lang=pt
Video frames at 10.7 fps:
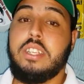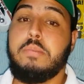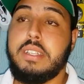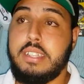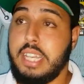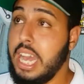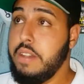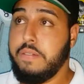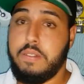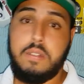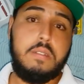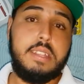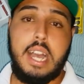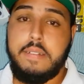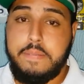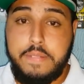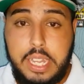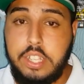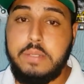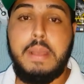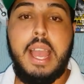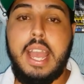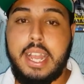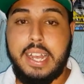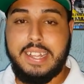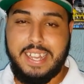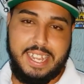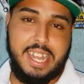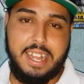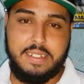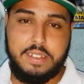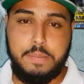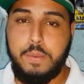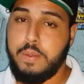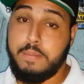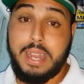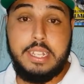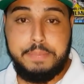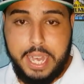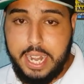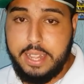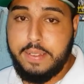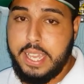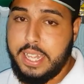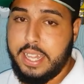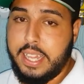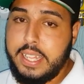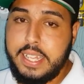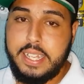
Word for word: Tipo assim, ah, eu vou dar 20 mega, tá ligado? Tipo, por mais barato ainda.